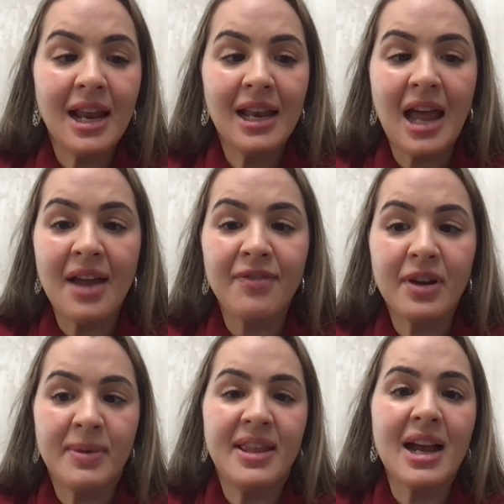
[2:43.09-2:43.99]
la
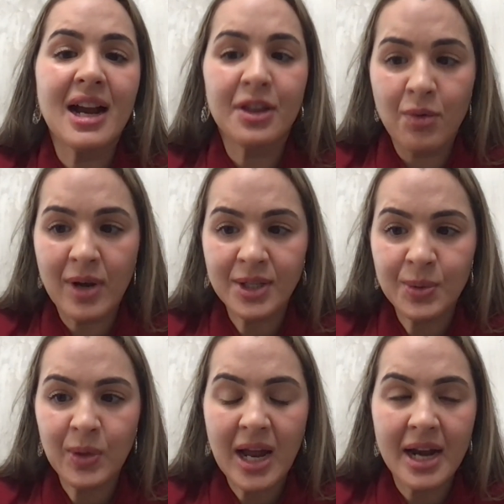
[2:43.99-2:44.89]
enfermedad
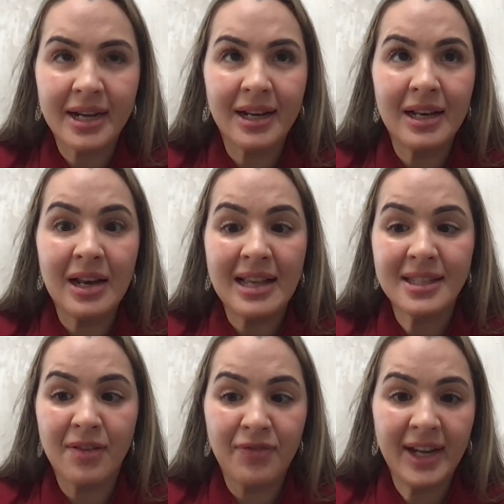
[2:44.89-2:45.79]
cardiovascular
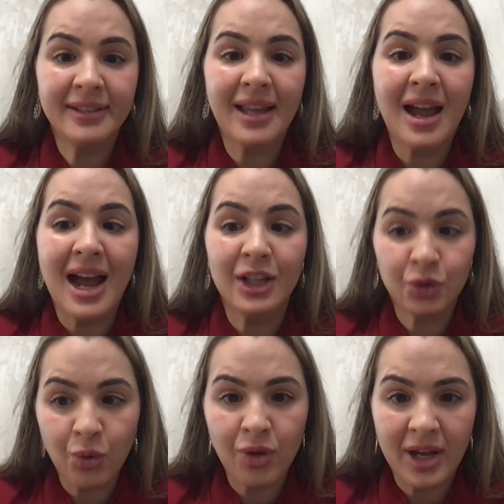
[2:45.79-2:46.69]
las afecta
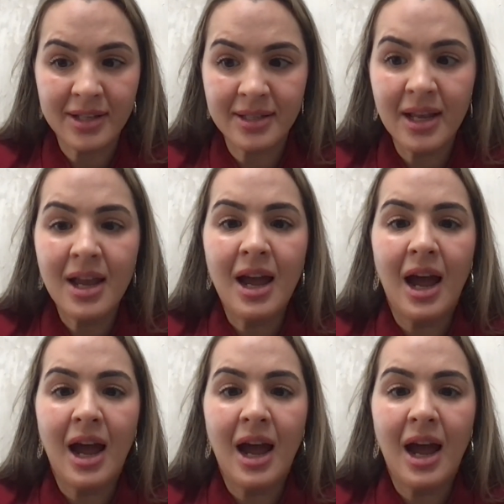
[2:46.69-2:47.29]
a todas,